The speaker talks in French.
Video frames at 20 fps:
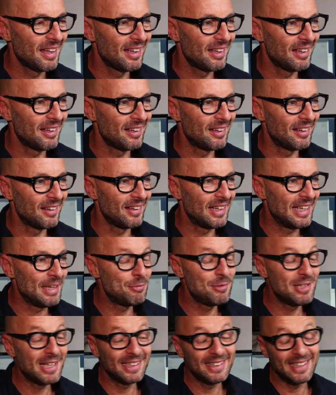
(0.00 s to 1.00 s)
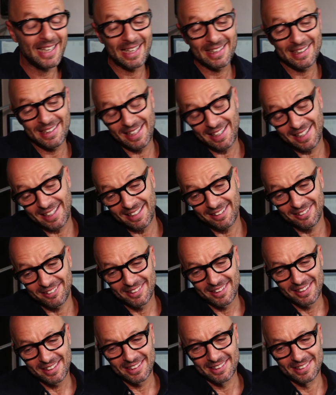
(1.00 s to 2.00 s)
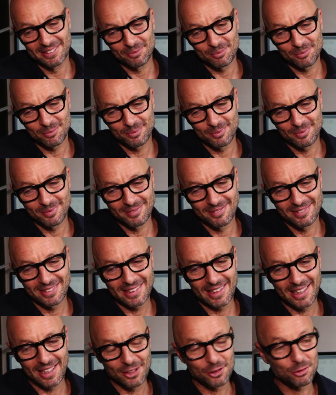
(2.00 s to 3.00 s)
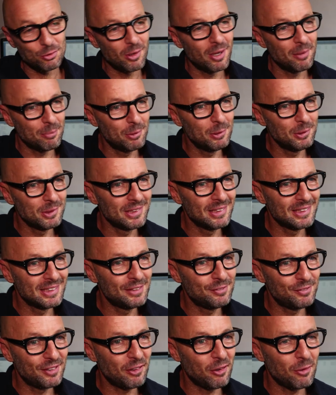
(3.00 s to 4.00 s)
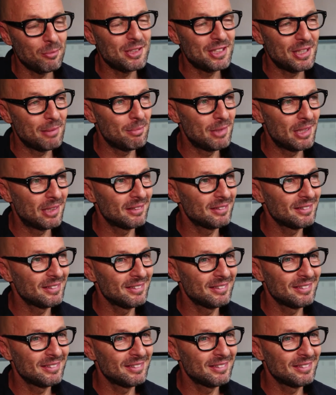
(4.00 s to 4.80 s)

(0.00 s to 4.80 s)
Euh, et puis la dernière, alors c'est un choix un peu différent, mais j'aime bien,